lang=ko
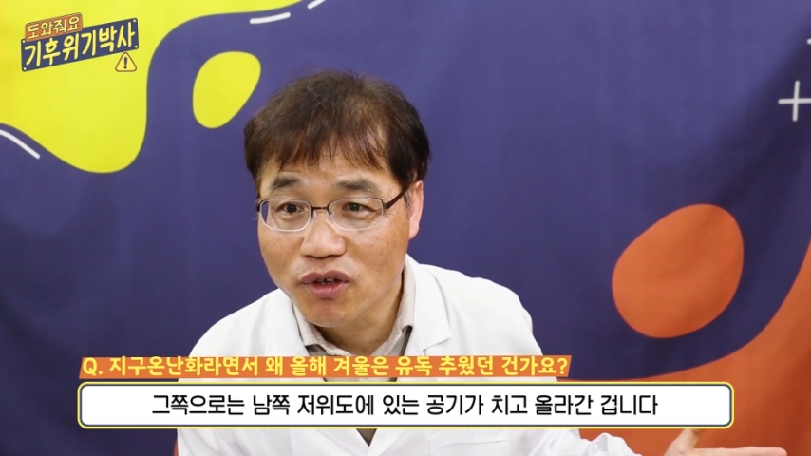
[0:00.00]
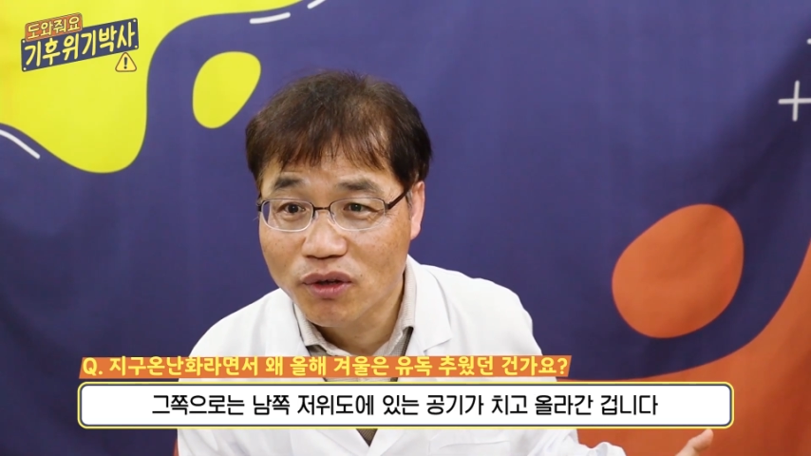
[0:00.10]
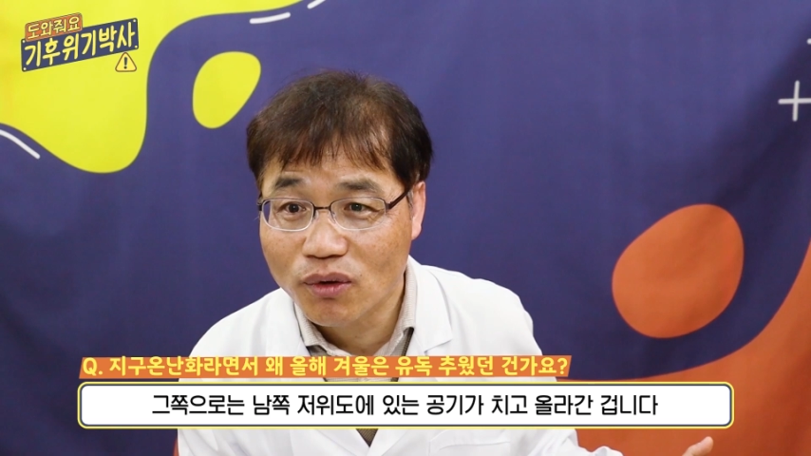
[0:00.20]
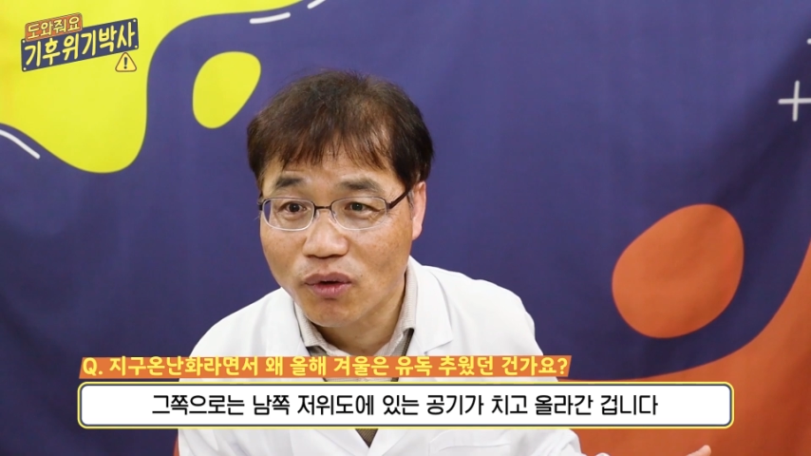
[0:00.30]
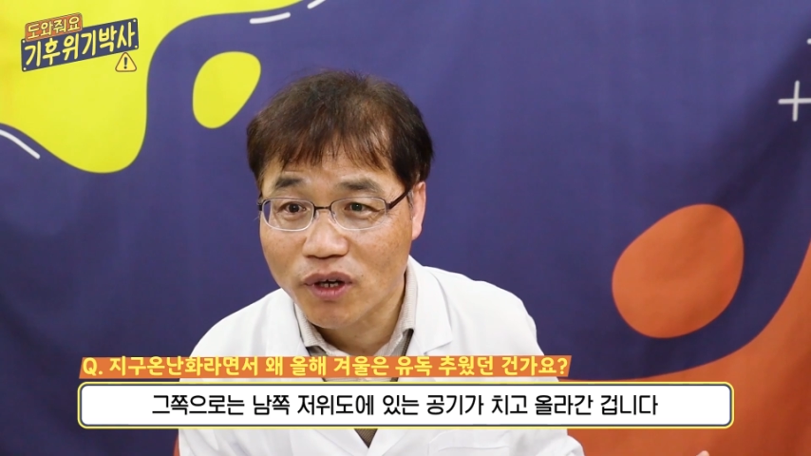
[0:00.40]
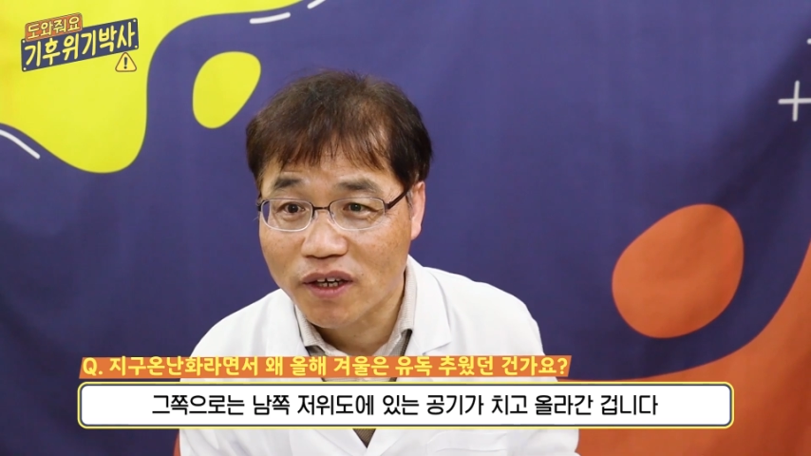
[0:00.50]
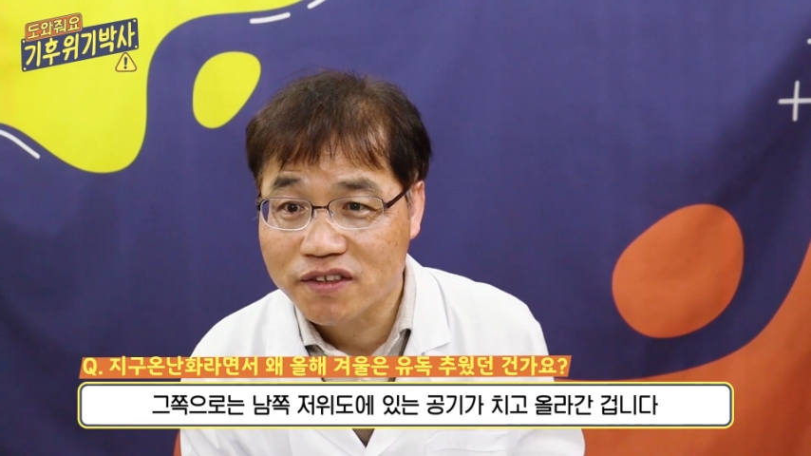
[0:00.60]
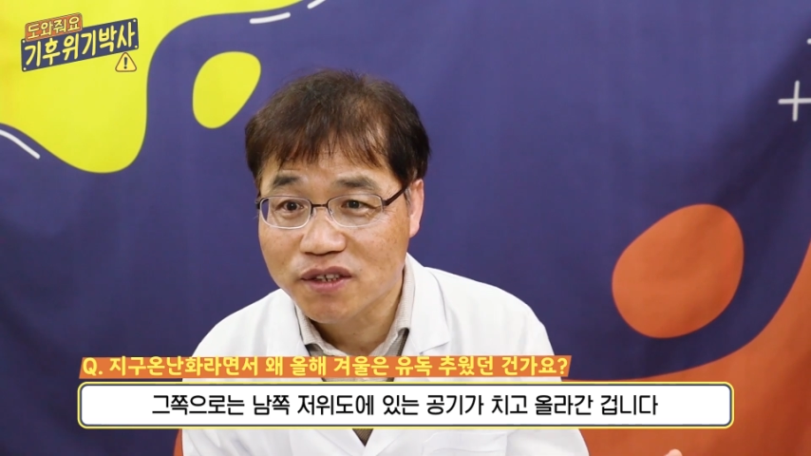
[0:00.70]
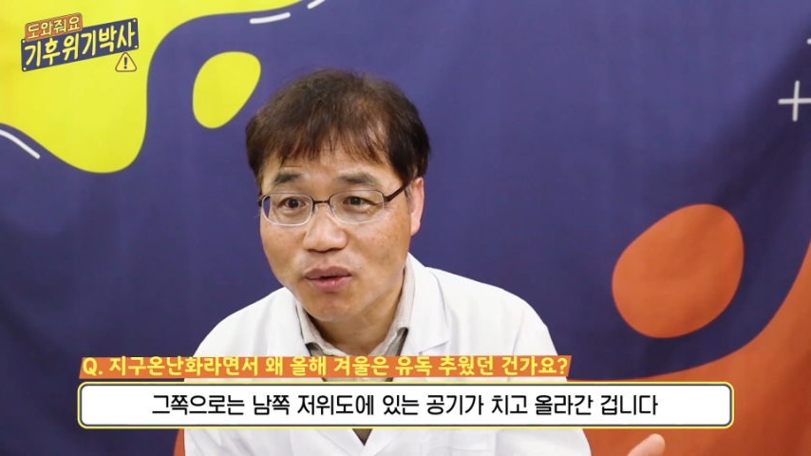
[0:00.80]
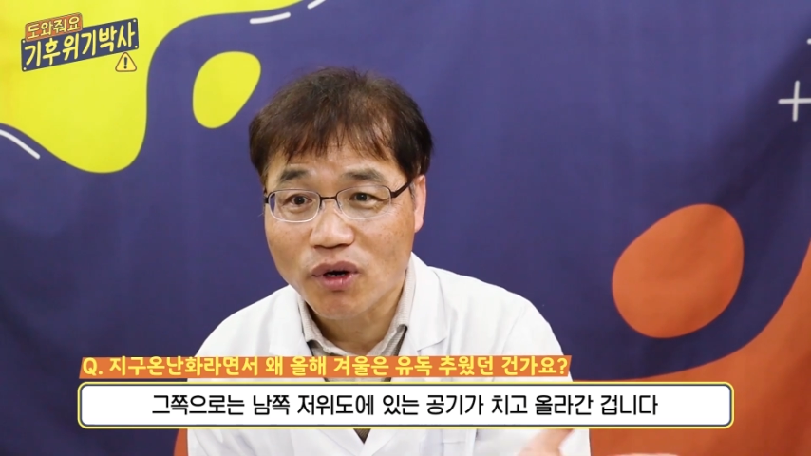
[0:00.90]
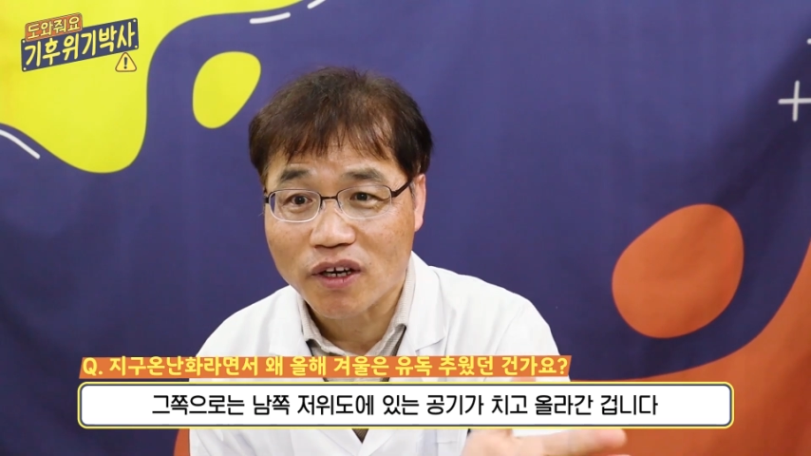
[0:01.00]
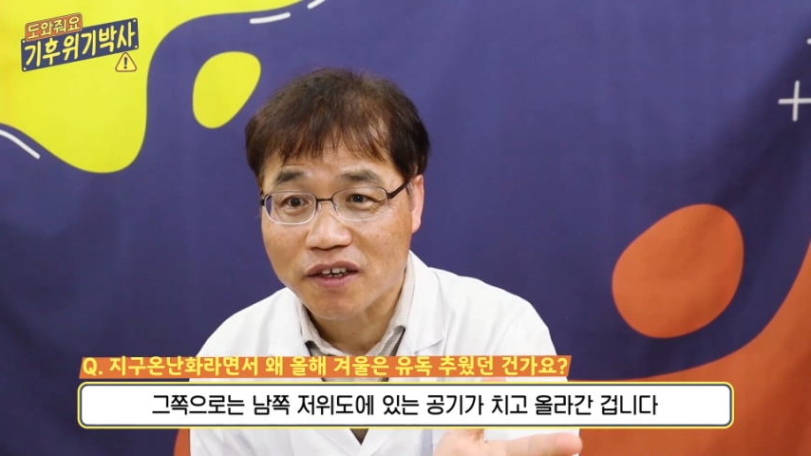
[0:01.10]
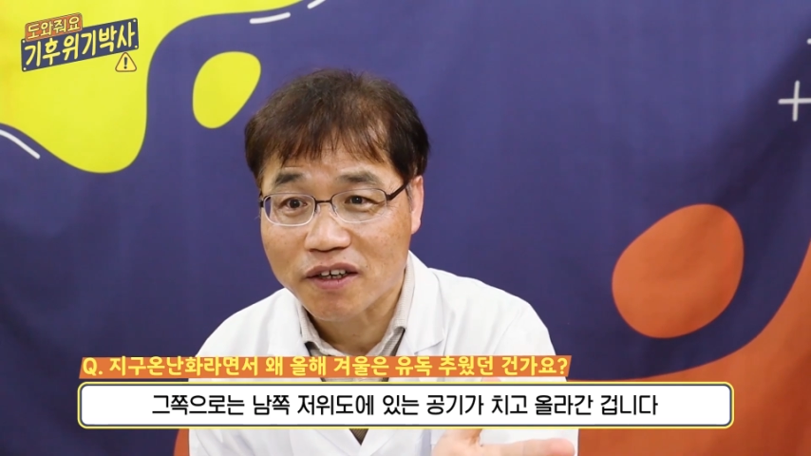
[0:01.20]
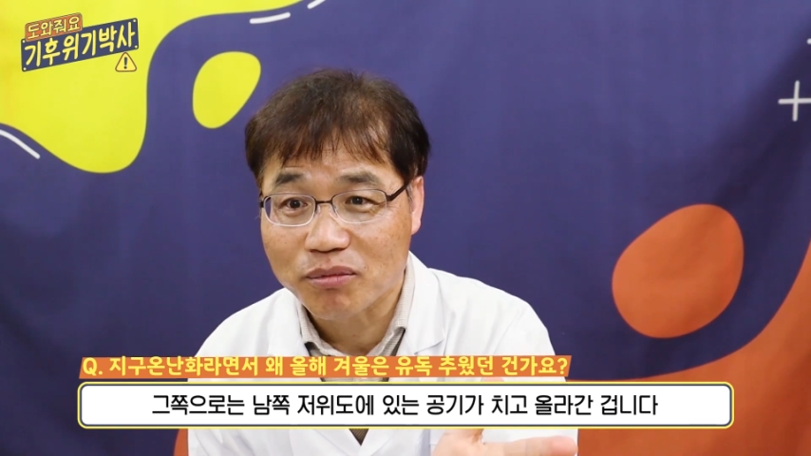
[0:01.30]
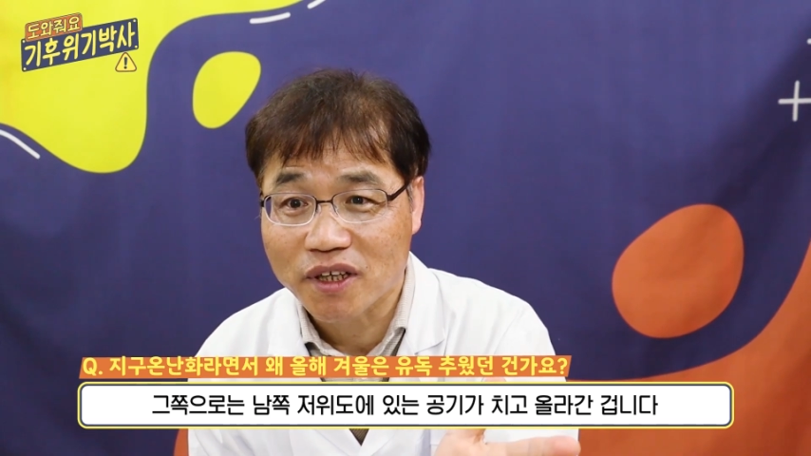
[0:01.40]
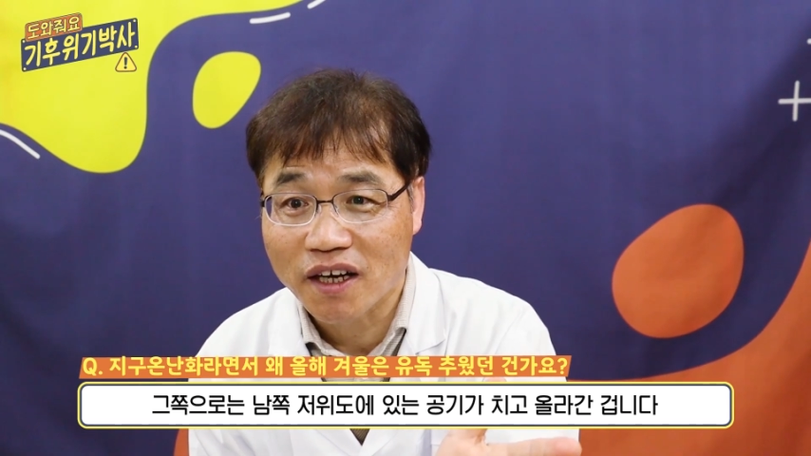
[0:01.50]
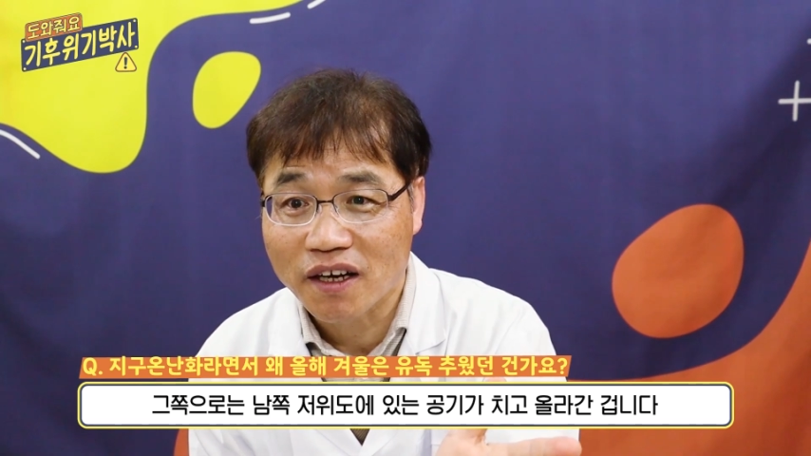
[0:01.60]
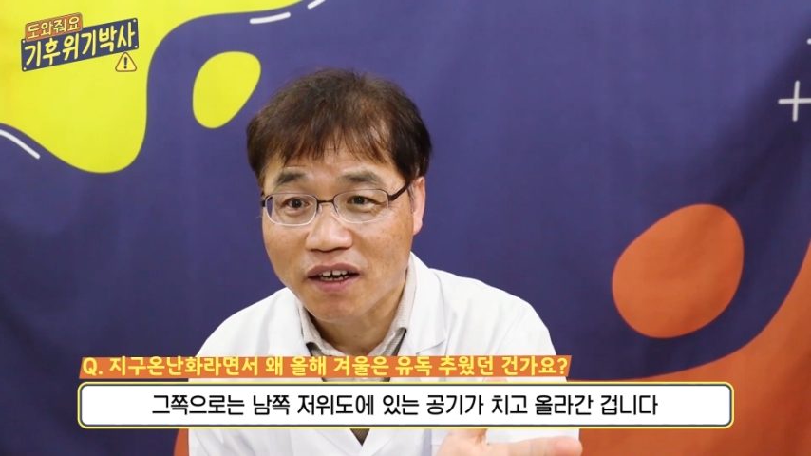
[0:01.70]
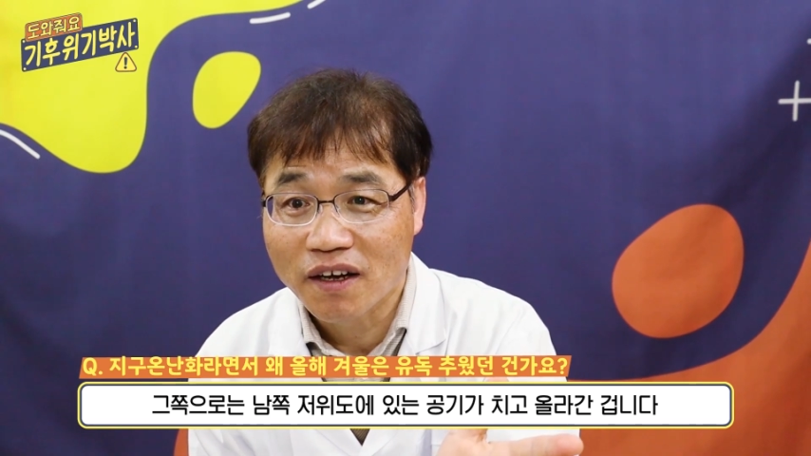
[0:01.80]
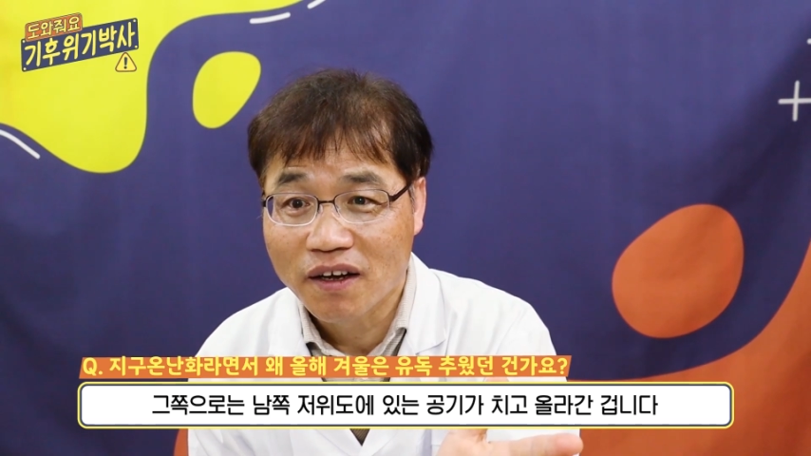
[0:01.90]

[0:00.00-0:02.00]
있는 공기가 치고 올라간 겁니다.